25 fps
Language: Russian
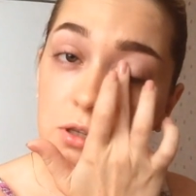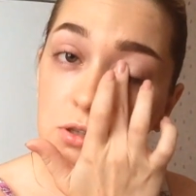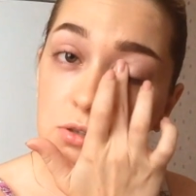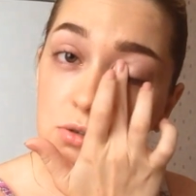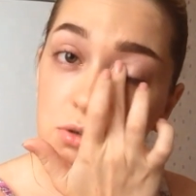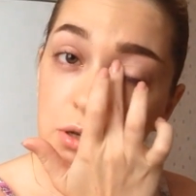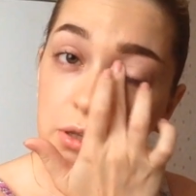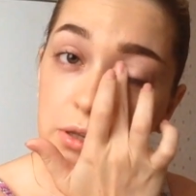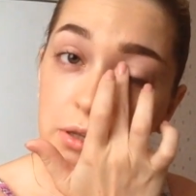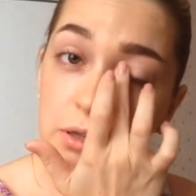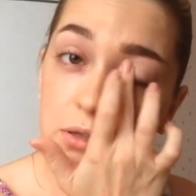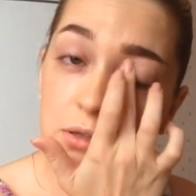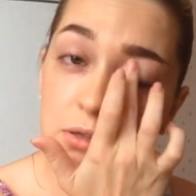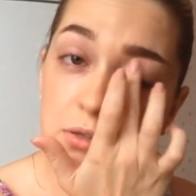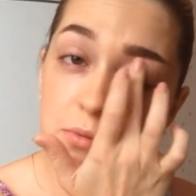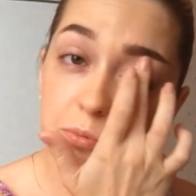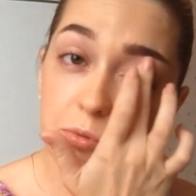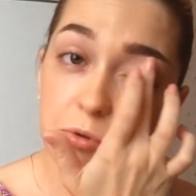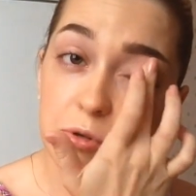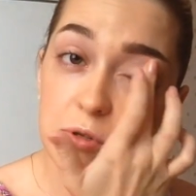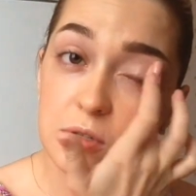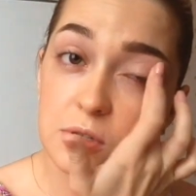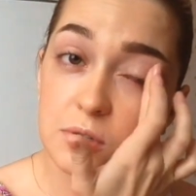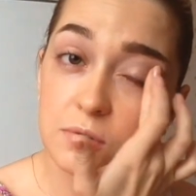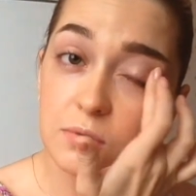я дюралайн
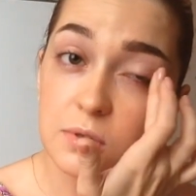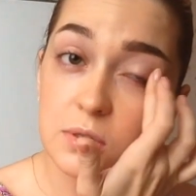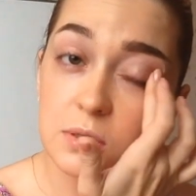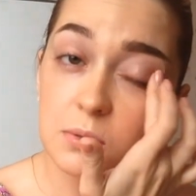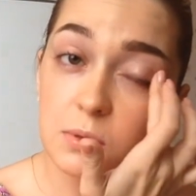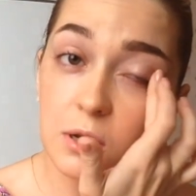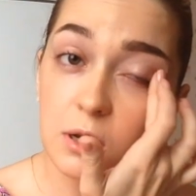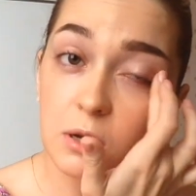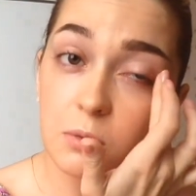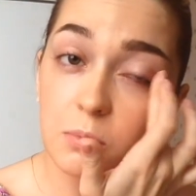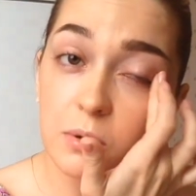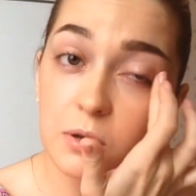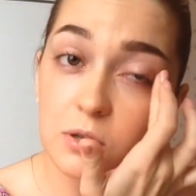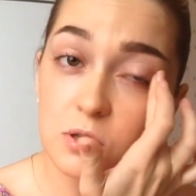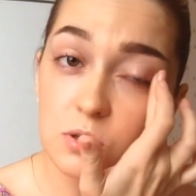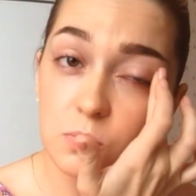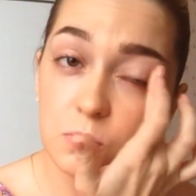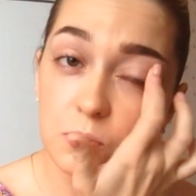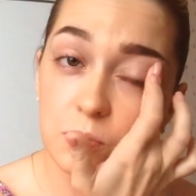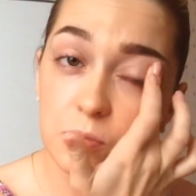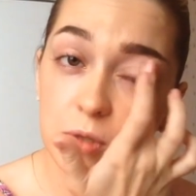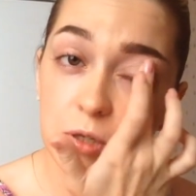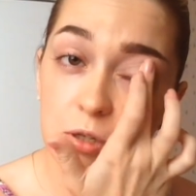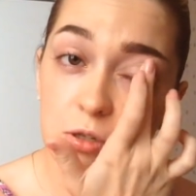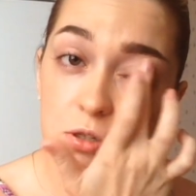использовать как
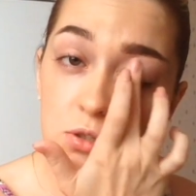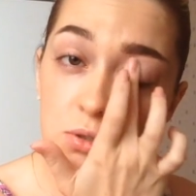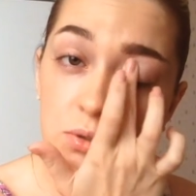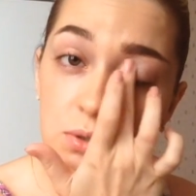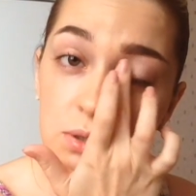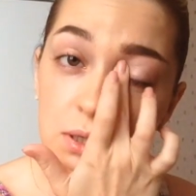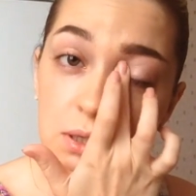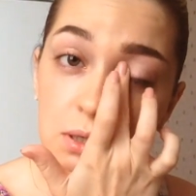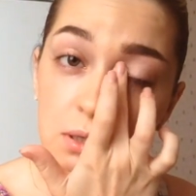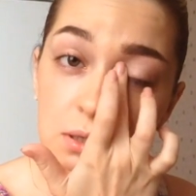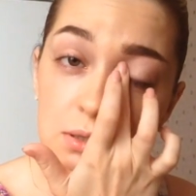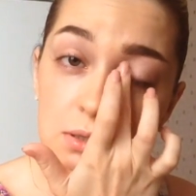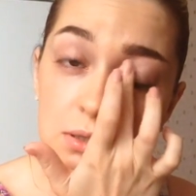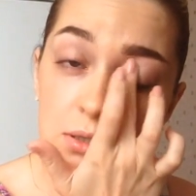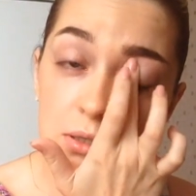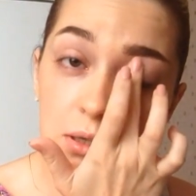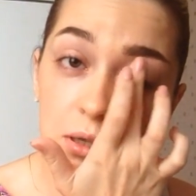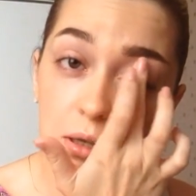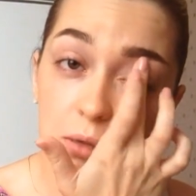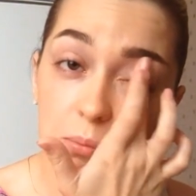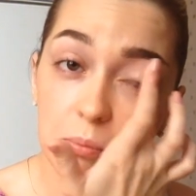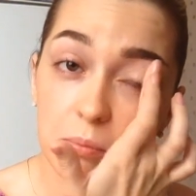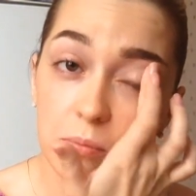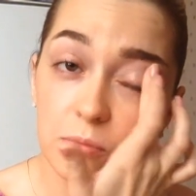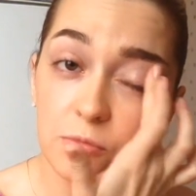базу для сухих
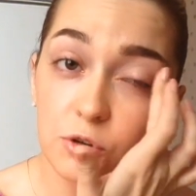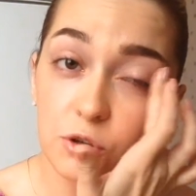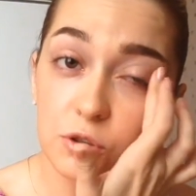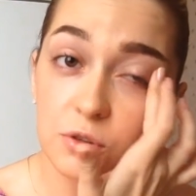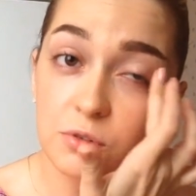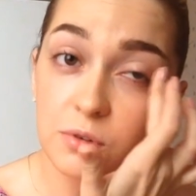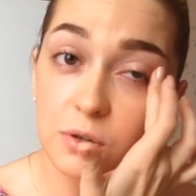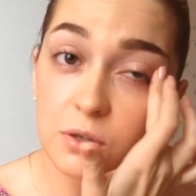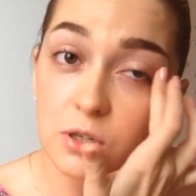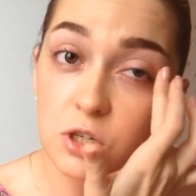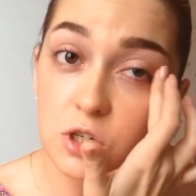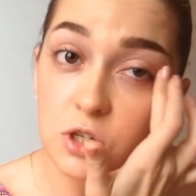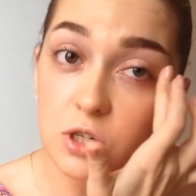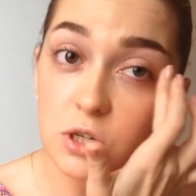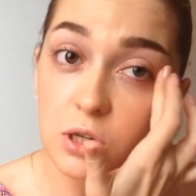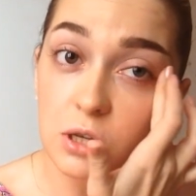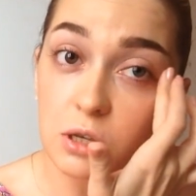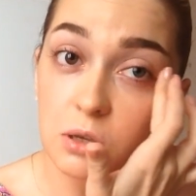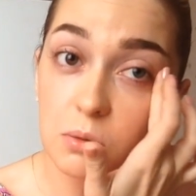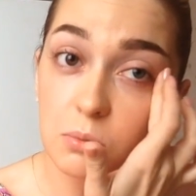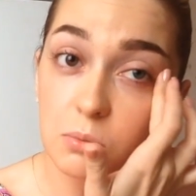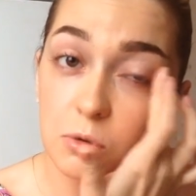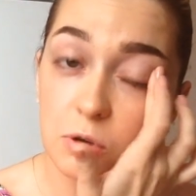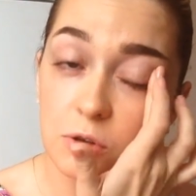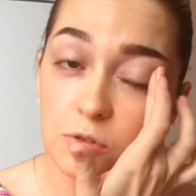теней. Вот вообще
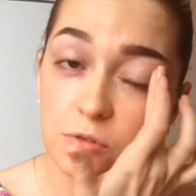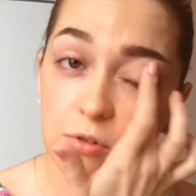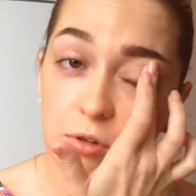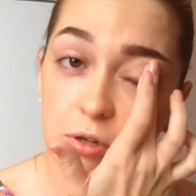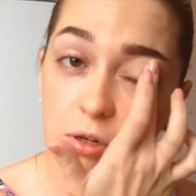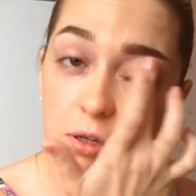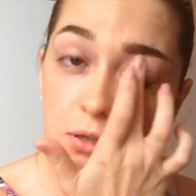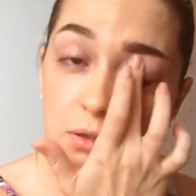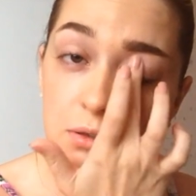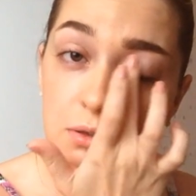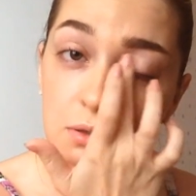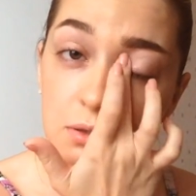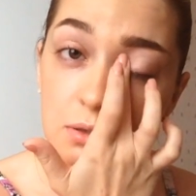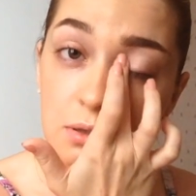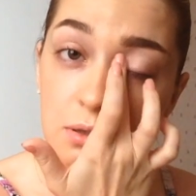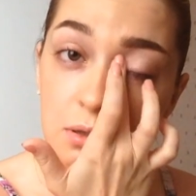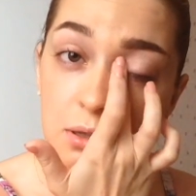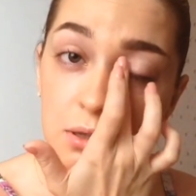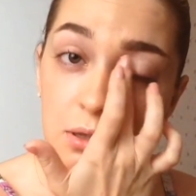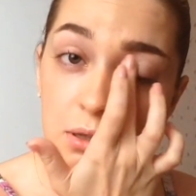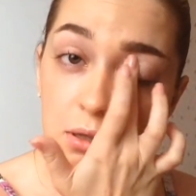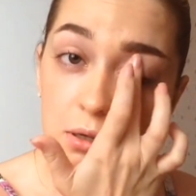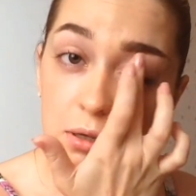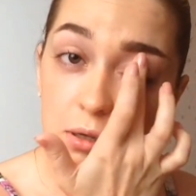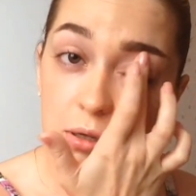не мой вариант.
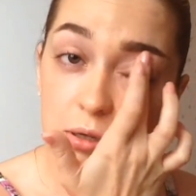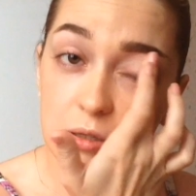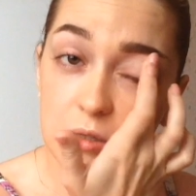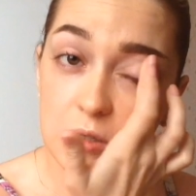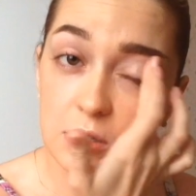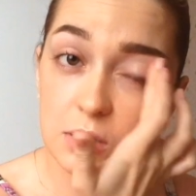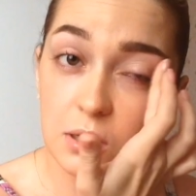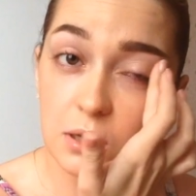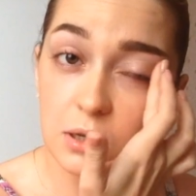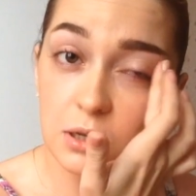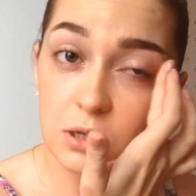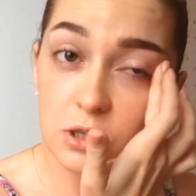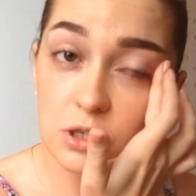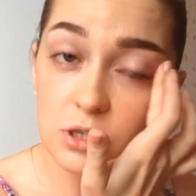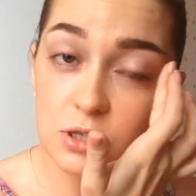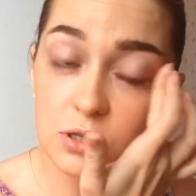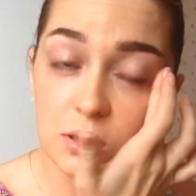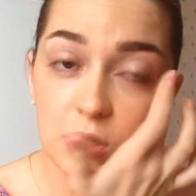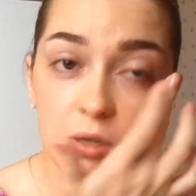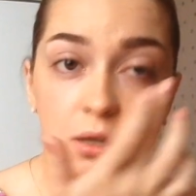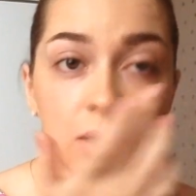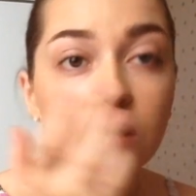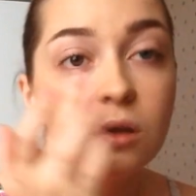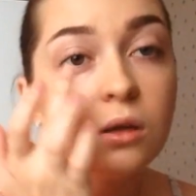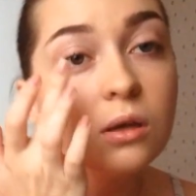
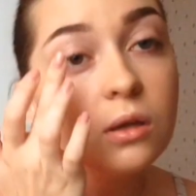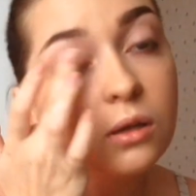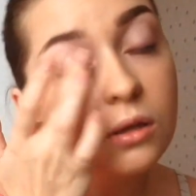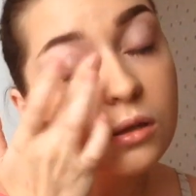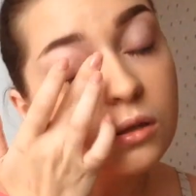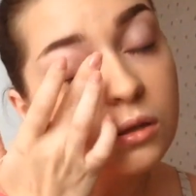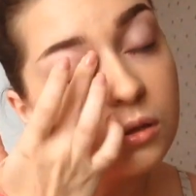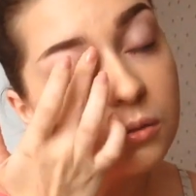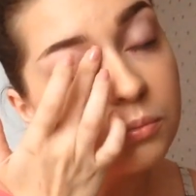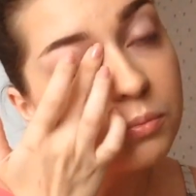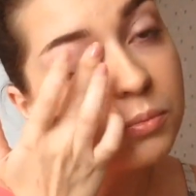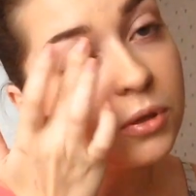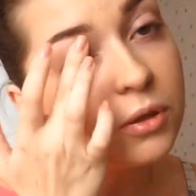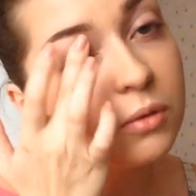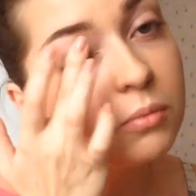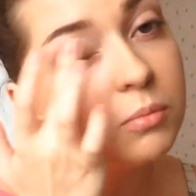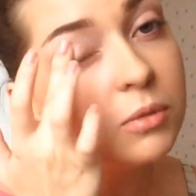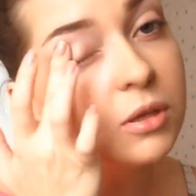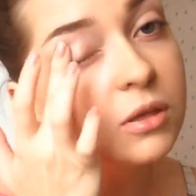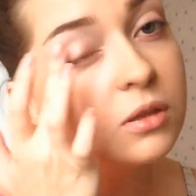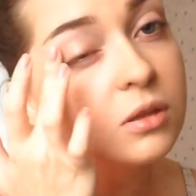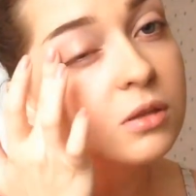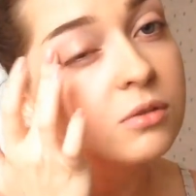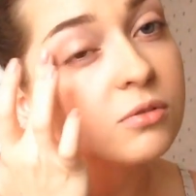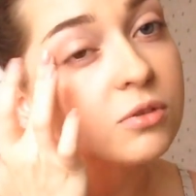Категорически. На
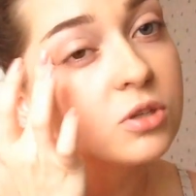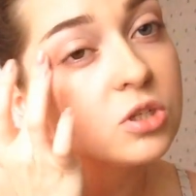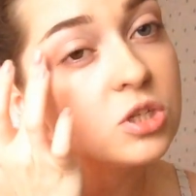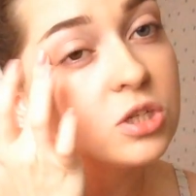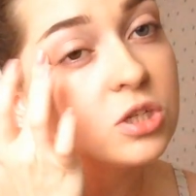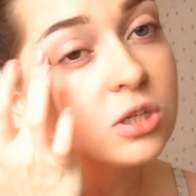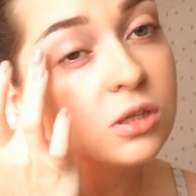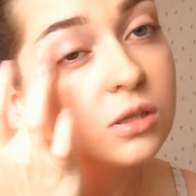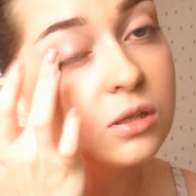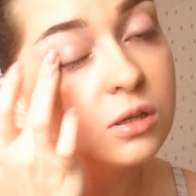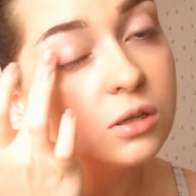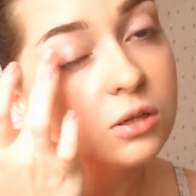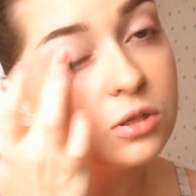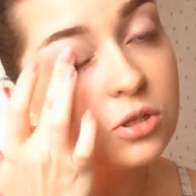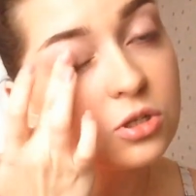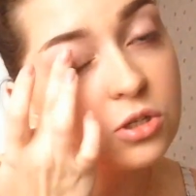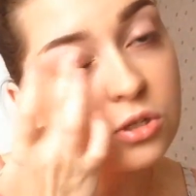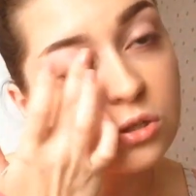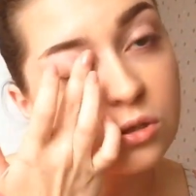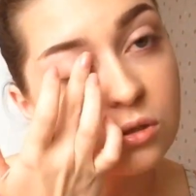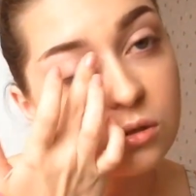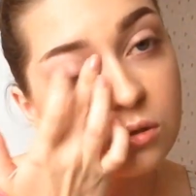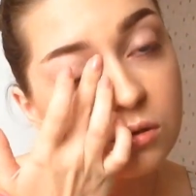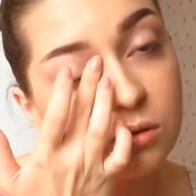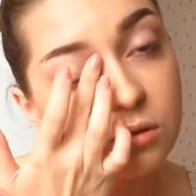пигменты вообще
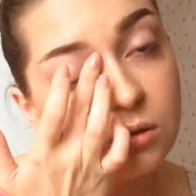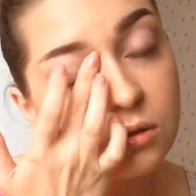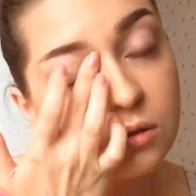отлично.